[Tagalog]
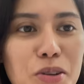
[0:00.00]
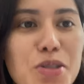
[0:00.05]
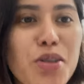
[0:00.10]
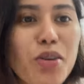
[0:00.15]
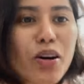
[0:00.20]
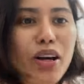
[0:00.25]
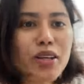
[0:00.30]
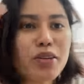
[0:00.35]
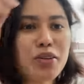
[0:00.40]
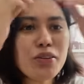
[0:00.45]
So,
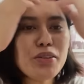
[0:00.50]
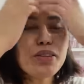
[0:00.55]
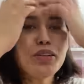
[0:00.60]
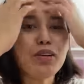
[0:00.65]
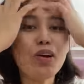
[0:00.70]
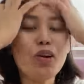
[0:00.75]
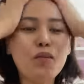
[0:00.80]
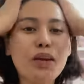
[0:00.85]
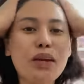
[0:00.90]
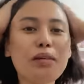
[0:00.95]

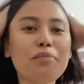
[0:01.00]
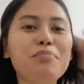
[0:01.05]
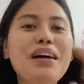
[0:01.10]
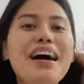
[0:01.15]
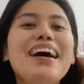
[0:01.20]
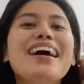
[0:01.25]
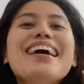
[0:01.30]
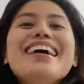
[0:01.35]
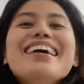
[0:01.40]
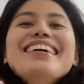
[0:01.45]
ayun, going
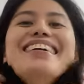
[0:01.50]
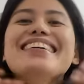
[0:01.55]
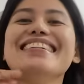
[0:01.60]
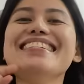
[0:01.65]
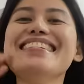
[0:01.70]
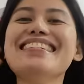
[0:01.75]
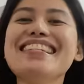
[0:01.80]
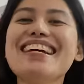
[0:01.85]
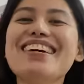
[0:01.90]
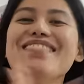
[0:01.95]
back,
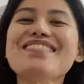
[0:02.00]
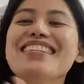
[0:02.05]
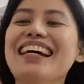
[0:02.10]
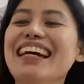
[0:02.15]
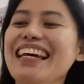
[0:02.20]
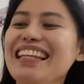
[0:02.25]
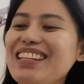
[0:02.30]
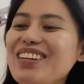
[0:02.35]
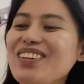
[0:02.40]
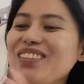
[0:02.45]
Aries Labs,
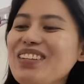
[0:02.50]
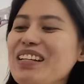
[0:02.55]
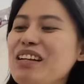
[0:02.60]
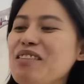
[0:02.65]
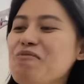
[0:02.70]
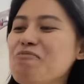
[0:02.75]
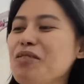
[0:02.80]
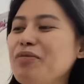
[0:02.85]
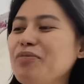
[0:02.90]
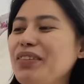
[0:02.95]
nakita ko
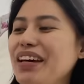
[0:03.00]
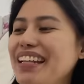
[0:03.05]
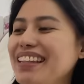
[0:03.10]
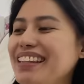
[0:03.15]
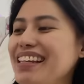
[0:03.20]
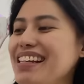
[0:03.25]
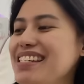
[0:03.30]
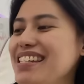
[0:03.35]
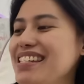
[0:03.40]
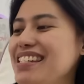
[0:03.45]
na
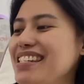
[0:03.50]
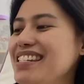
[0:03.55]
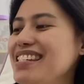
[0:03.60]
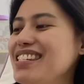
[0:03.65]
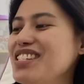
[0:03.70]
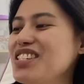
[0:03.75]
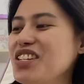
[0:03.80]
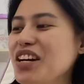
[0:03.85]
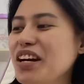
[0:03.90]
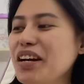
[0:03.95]
nagbebenta si
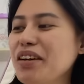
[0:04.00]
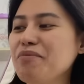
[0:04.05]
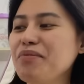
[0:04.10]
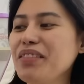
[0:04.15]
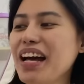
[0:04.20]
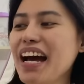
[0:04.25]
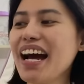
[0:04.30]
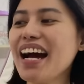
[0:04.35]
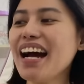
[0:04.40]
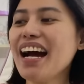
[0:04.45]
Sis Charm
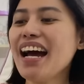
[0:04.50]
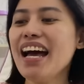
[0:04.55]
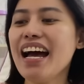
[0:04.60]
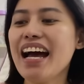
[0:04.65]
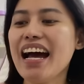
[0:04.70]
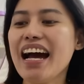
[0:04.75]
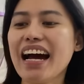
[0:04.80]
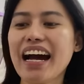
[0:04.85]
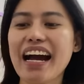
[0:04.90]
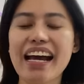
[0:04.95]
ng
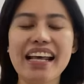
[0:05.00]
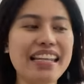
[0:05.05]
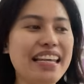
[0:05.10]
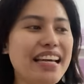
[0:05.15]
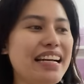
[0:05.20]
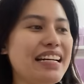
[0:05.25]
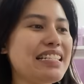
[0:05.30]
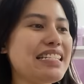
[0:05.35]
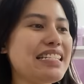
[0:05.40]
kanyang